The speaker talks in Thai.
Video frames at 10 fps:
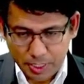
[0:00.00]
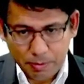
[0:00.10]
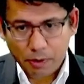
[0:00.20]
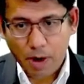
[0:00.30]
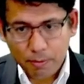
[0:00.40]

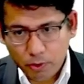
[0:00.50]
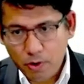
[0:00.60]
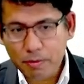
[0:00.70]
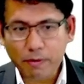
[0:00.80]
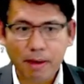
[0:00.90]
ที่มีความ
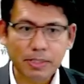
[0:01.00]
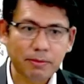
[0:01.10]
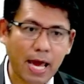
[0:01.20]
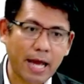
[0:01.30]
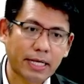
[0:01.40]
รู้มีความ
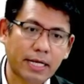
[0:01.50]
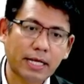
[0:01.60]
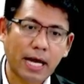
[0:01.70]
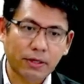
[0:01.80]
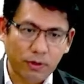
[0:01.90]
ชำนาญใน
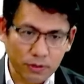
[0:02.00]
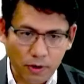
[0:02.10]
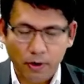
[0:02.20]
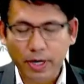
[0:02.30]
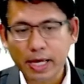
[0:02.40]
ด้านการขน
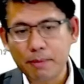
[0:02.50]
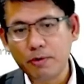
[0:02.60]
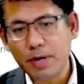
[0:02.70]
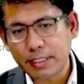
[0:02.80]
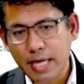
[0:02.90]
ส่งให้กับ
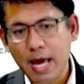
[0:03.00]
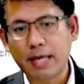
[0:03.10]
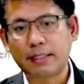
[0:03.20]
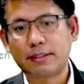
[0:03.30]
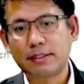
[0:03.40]
ผู้ว่าจ้า
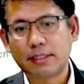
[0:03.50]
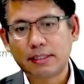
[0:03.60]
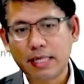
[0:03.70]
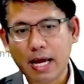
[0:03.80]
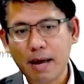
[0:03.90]
ง
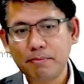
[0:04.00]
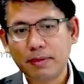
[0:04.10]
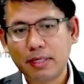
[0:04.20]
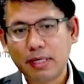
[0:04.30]
นะครับ